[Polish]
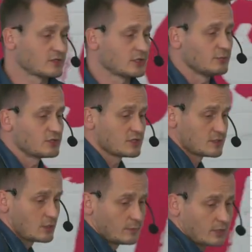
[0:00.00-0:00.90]
czy image
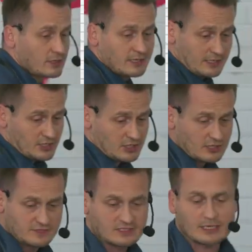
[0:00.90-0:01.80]
jest dobry.
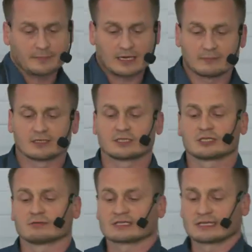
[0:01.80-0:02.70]
Jeżeli wszystkie parametry
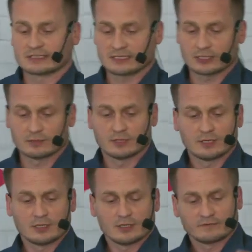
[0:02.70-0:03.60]
się zgadzają,
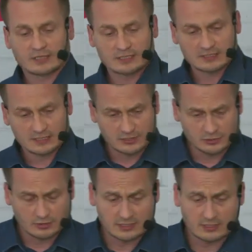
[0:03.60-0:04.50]
wtedy
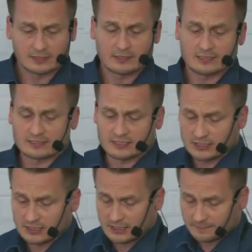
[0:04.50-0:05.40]
scheduler
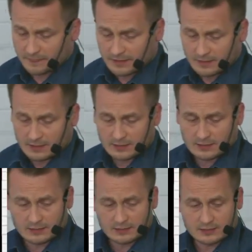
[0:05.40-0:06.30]
zaczyna
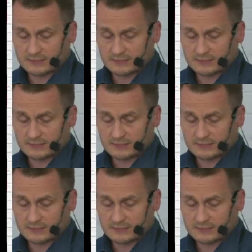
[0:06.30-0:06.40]
y,